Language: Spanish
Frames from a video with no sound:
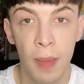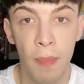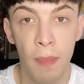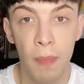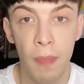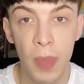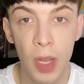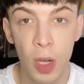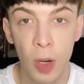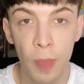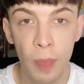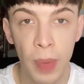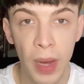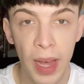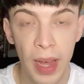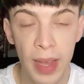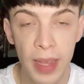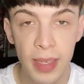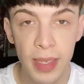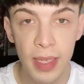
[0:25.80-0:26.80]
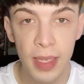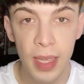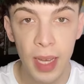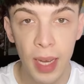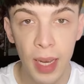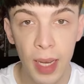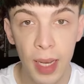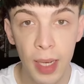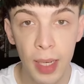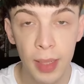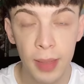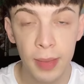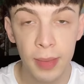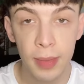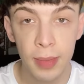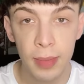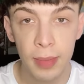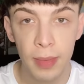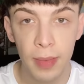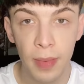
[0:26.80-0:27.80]
Mi compa Ace está
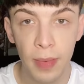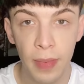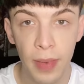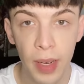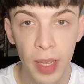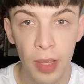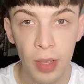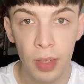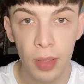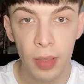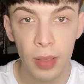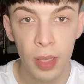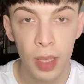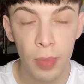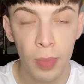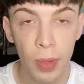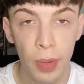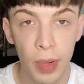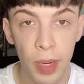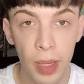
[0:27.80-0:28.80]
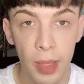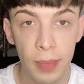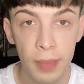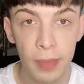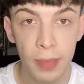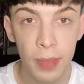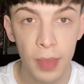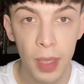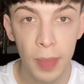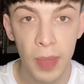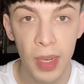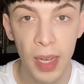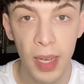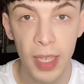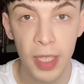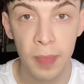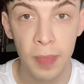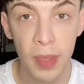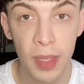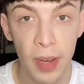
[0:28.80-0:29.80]
frito, el pobre. Mira que
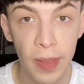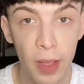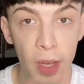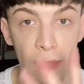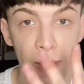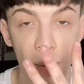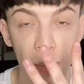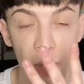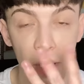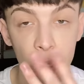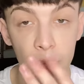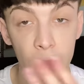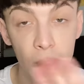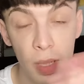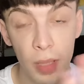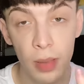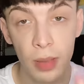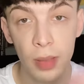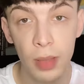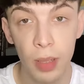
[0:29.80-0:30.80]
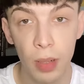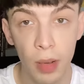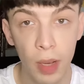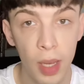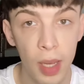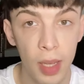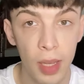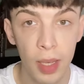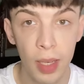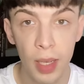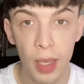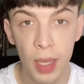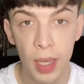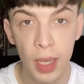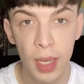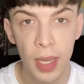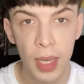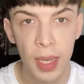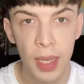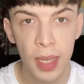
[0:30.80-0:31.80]
es mi tercer favorito, pero es lo que hay.
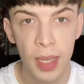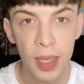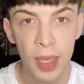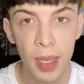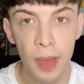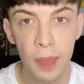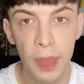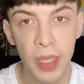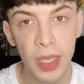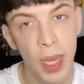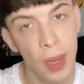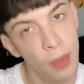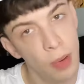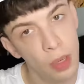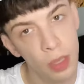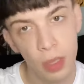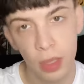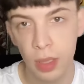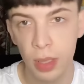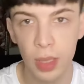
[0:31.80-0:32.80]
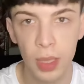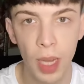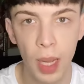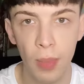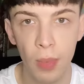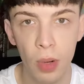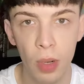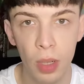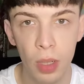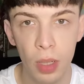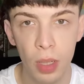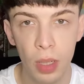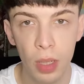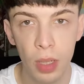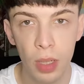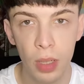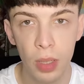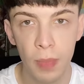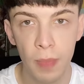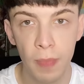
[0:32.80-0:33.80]
Jimbe Sabo, Sabo,
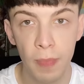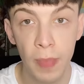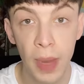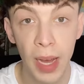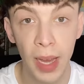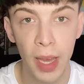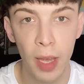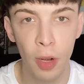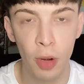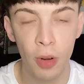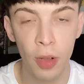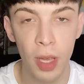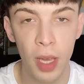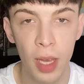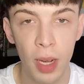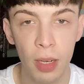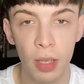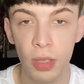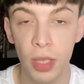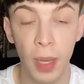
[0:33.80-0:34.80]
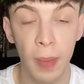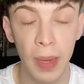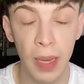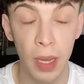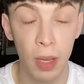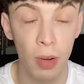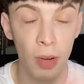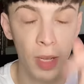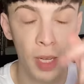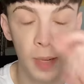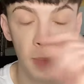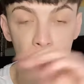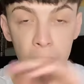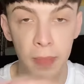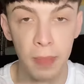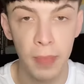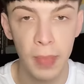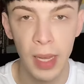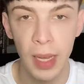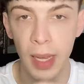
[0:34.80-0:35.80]
Baggy Roger, o sea, Baggy Roger,
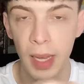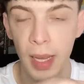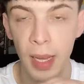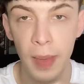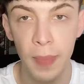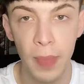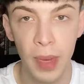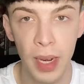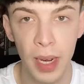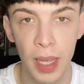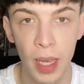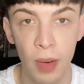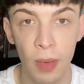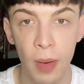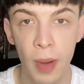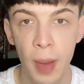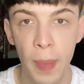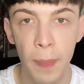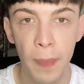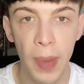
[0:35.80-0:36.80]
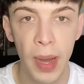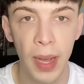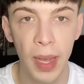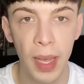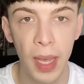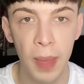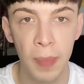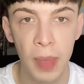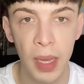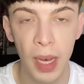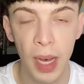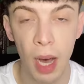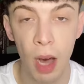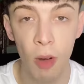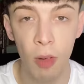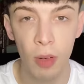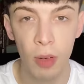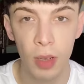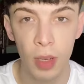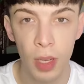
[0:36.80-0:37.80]
me, me he rayado. Baggy y
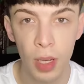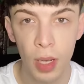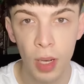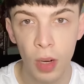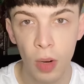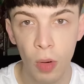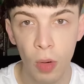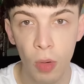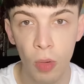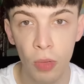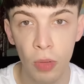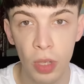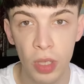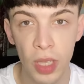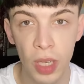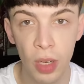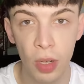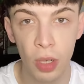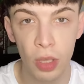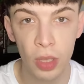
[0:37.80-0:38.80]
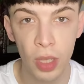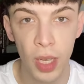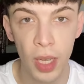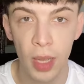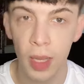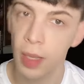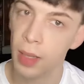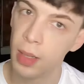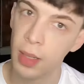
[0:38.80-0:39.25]
Mihawk, juntos en Cross Guild.